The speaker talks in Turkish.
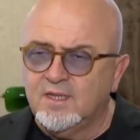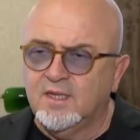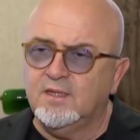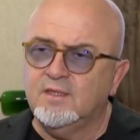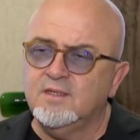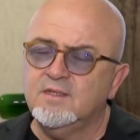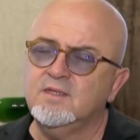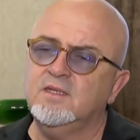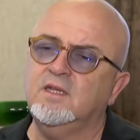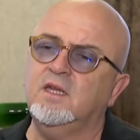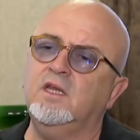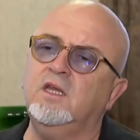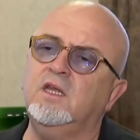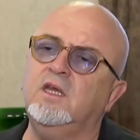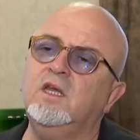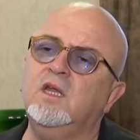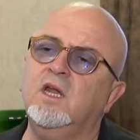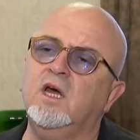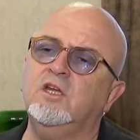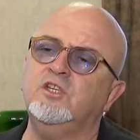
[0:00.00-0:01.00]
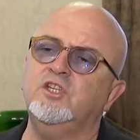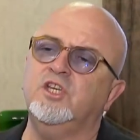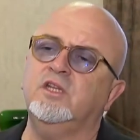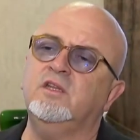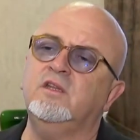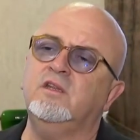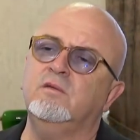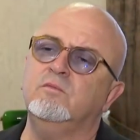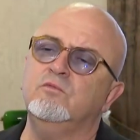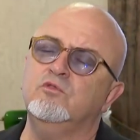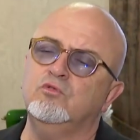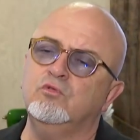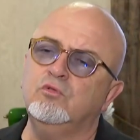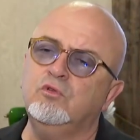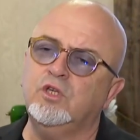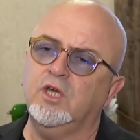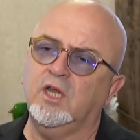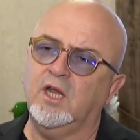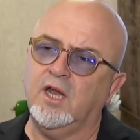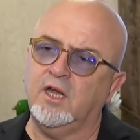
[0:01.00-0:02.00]
dizileri ihraç ettiğimiz
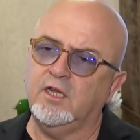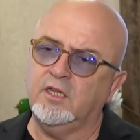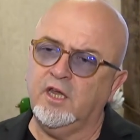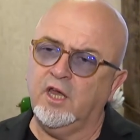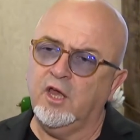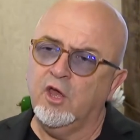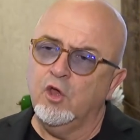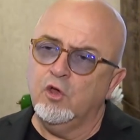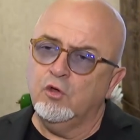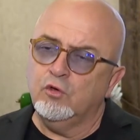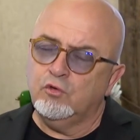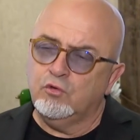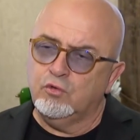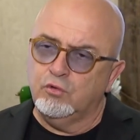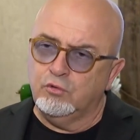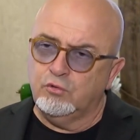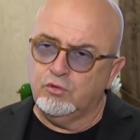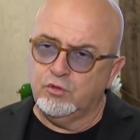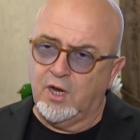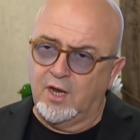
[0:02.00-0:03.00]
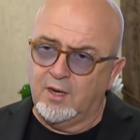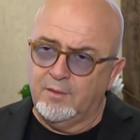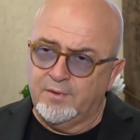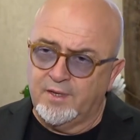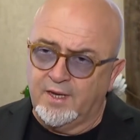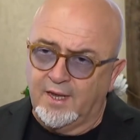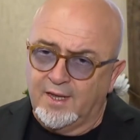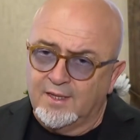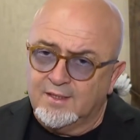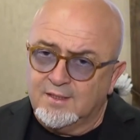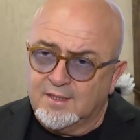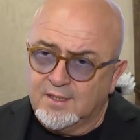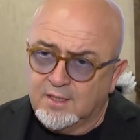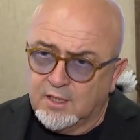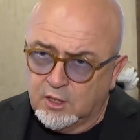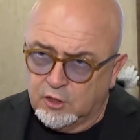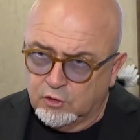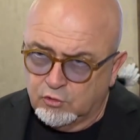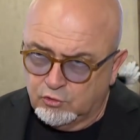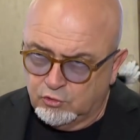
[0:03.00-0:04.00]
ülkelerde kültürel bir etki
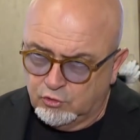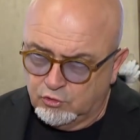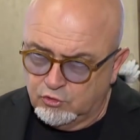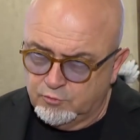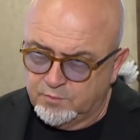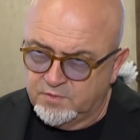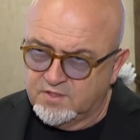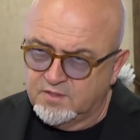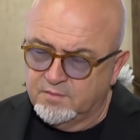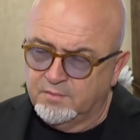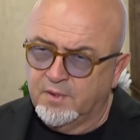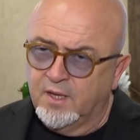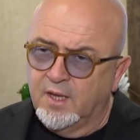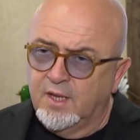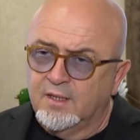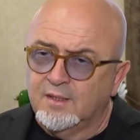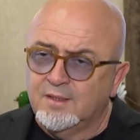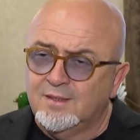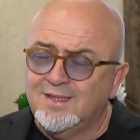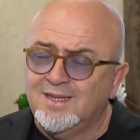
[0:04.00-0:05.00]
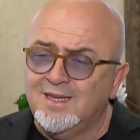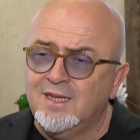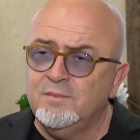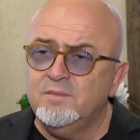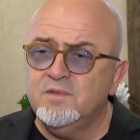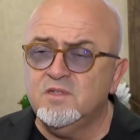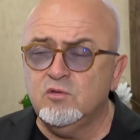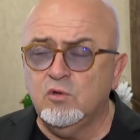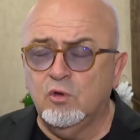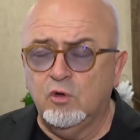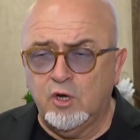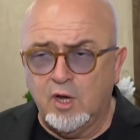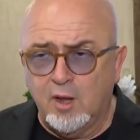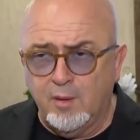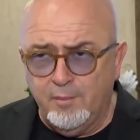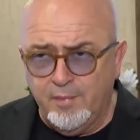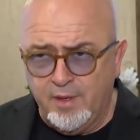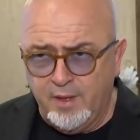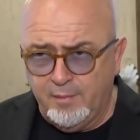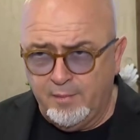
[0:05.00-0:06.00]
yaratıyoruz. Bizim dilimizi
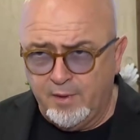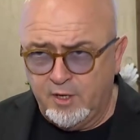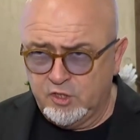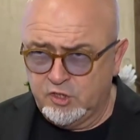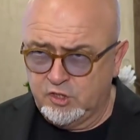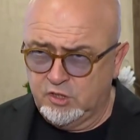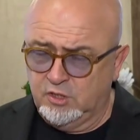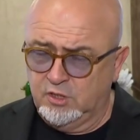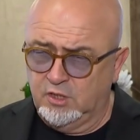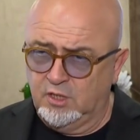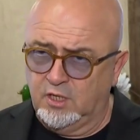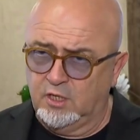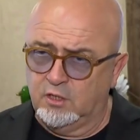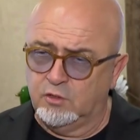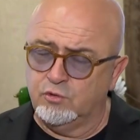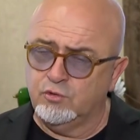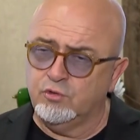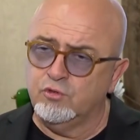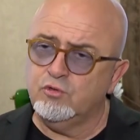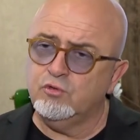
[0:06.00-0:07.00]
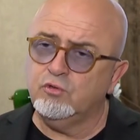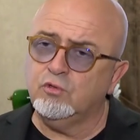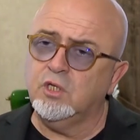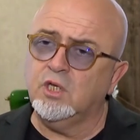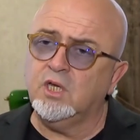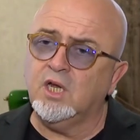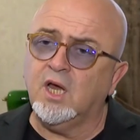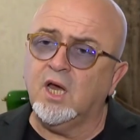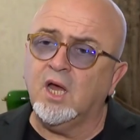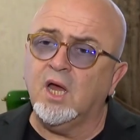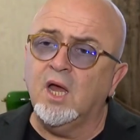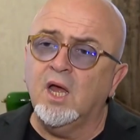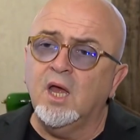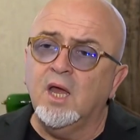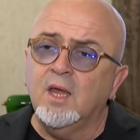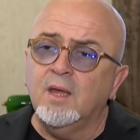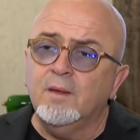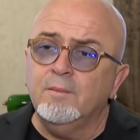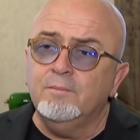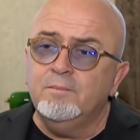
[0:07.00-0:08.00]
öğrenmeye başladılar. Çocuklara
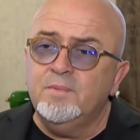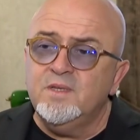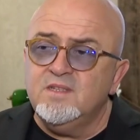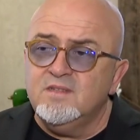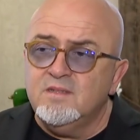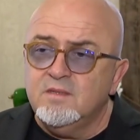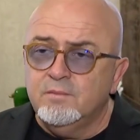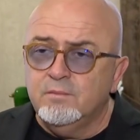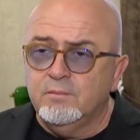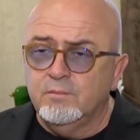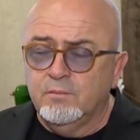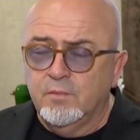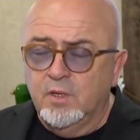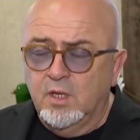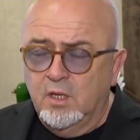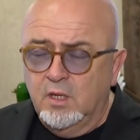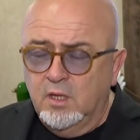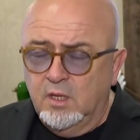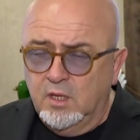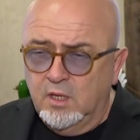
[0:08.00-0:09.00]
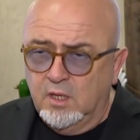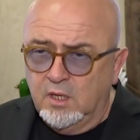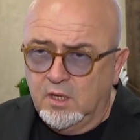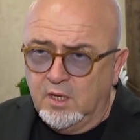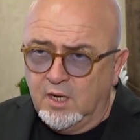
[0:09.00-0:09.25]
bizim e,